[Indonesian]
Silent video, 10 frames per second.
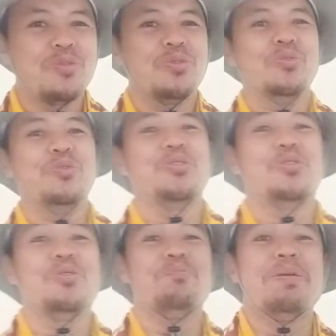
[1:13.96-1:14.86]

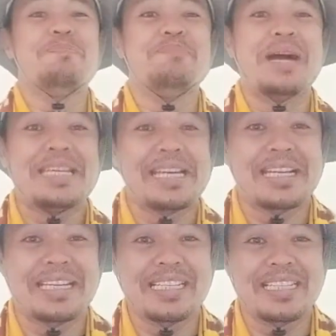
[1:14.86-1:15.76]
untuk membayar
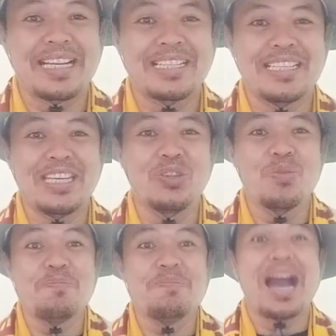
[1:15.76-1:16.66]
registrasi itu
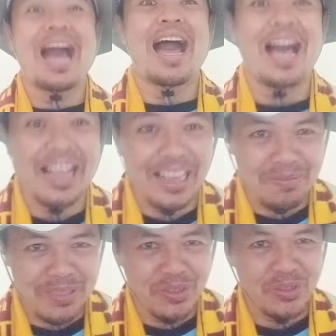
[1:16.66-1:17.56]
mahal
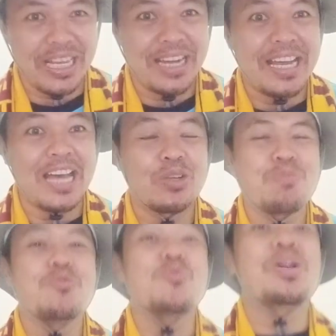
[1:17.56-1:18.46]
menurut Anda atau
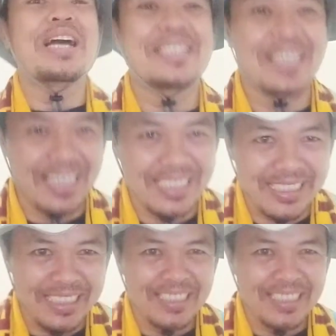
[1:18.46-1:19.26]
murah sekali?